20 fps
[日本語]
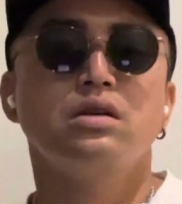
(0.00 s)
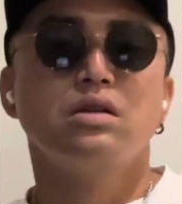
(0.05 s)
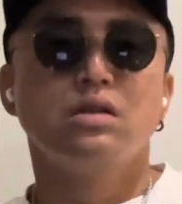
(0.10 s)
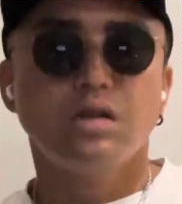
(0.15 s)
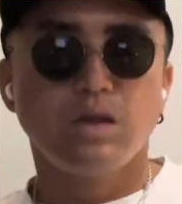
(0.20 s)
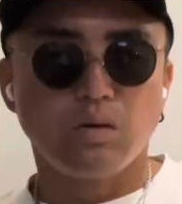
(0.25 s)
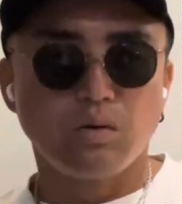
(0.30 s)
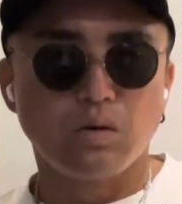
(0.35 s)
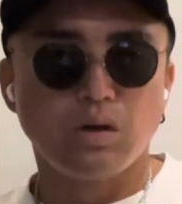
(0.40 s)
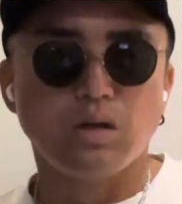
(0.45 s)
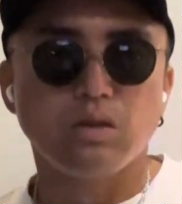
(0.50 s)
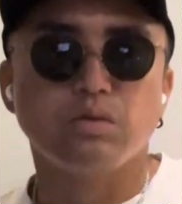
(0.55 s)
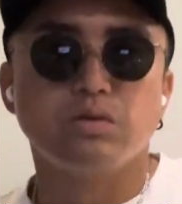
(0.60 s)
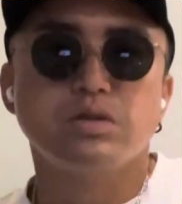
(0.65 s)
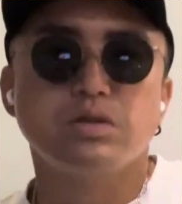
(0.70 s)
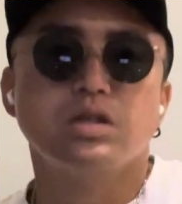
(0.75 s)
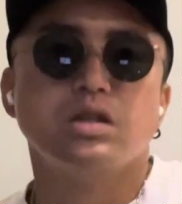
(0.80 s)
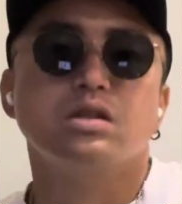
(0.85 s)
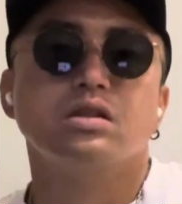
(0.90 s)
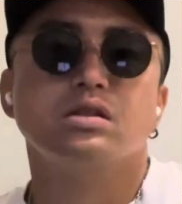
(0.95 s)
結構感動
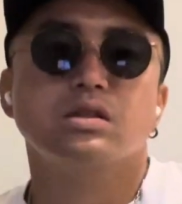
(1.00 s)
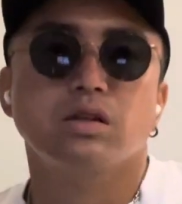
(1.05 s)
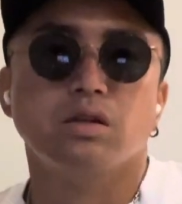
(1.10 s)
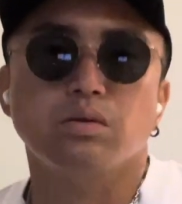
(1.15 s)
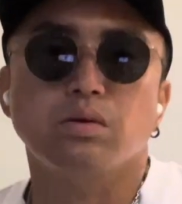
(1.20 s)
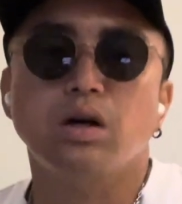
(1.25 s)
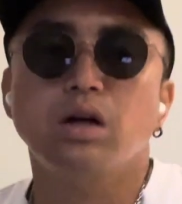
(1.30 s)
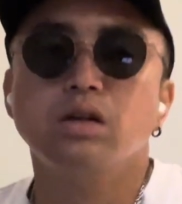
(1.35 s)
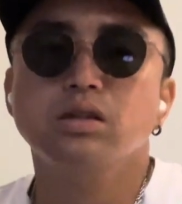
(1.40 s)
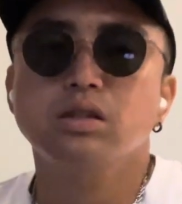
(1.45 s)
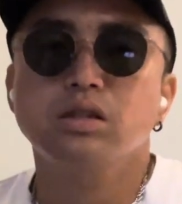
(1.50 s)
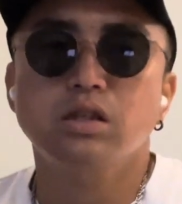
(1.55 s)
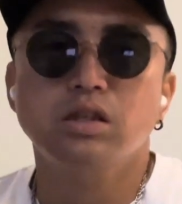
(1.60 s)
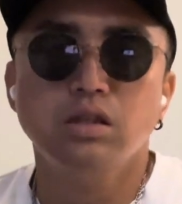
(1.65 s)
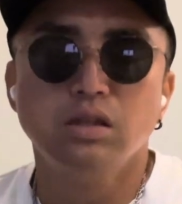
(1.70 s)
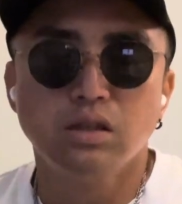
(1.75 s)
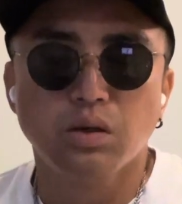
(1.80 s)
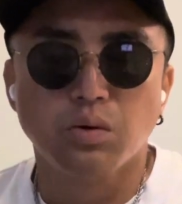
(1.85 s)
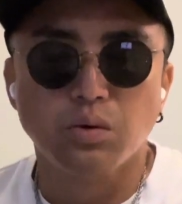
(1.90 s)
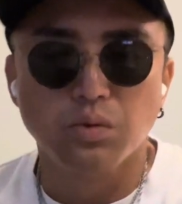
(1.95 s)
したんですけどあ月っ
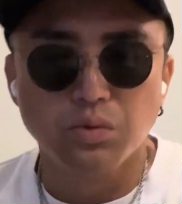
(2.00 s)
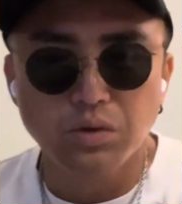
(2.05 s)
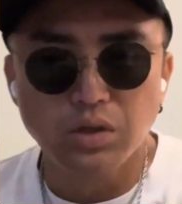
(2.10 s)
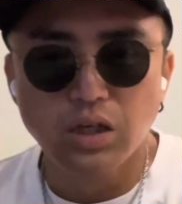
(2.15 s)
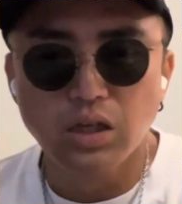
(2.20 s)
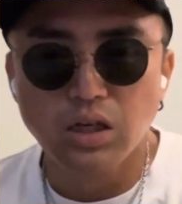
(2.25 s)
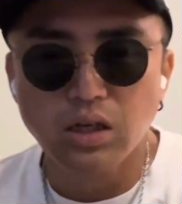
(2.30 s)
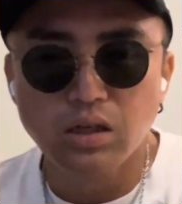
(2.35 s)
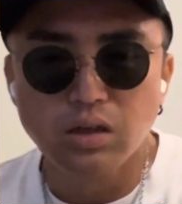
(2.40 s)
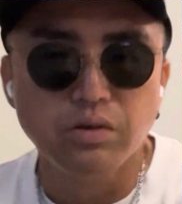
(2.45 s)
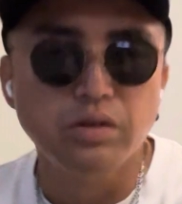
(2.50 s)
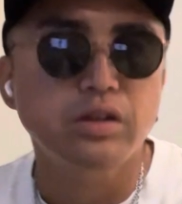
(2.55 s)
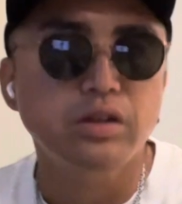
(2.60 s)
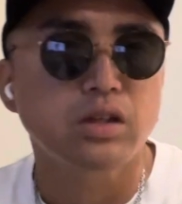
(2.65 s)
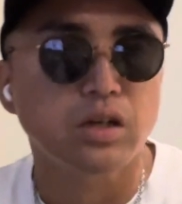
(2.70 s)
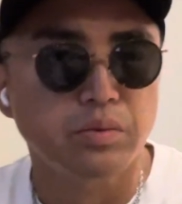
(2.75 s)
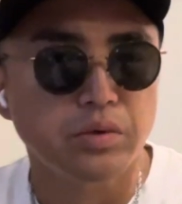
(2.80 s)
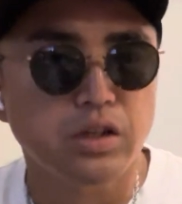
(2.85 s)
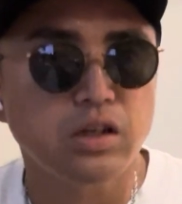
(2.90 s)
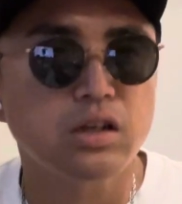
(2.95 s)
てこんなに明るいん
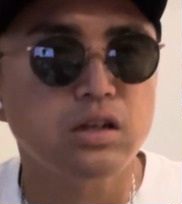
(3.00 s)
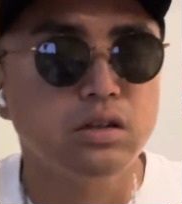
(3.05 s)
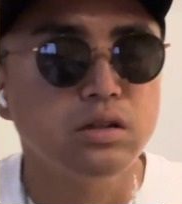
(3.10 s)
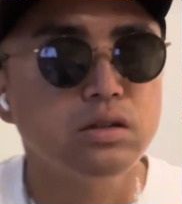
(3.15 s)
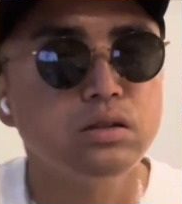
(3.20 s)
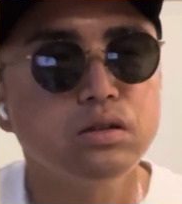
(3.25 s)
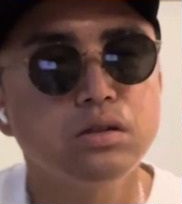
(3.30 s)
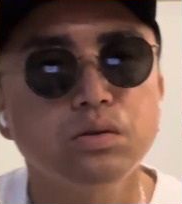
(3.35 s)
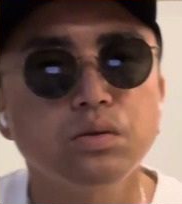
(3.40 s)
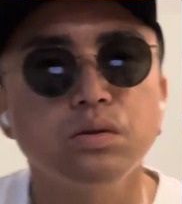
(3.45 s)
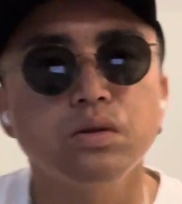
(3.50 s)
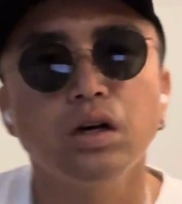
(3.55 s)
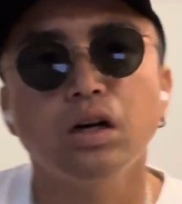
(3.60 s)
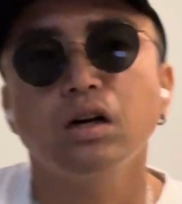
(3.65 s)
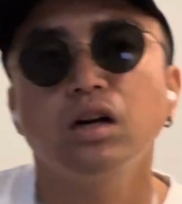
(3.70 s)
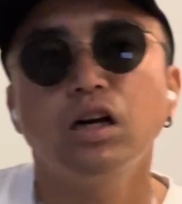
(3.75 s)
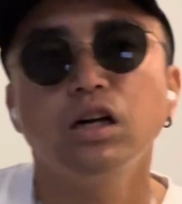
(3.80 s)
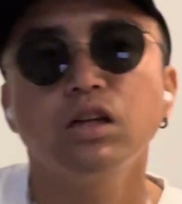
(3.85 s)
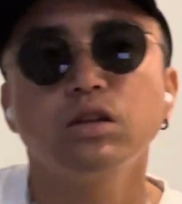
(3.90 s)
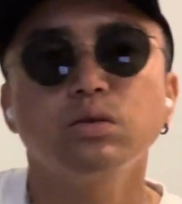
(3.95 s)
だみたいなそうな
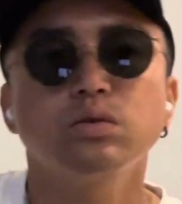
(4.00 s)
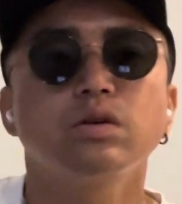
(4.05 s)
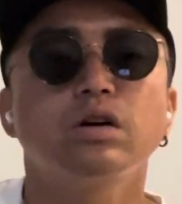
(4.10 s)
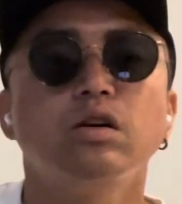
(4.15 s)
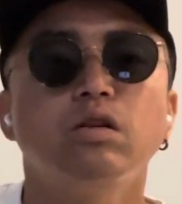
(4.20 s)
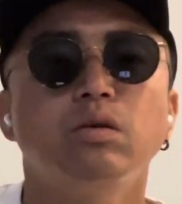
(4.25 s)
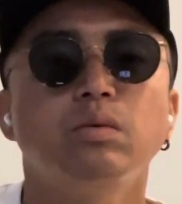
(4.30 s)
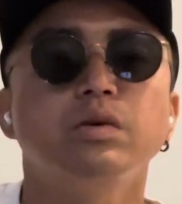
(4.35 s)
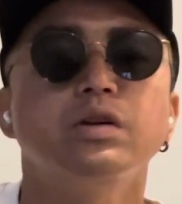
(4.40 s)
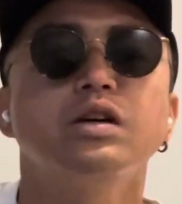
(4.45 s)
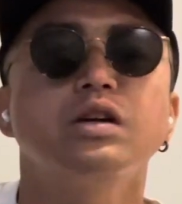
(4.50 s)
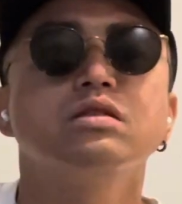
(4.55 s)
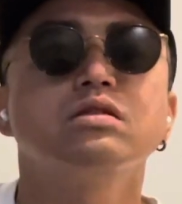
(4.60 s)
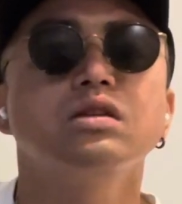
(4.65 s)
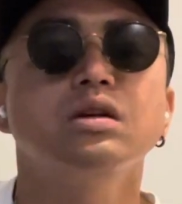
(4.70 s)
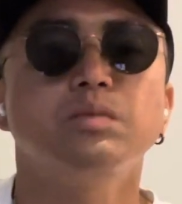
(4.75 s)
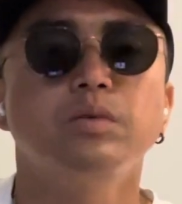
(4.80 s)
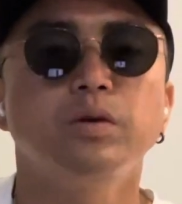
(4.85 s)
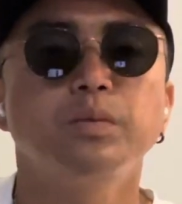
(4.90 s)
んか街灯とかほぼなくて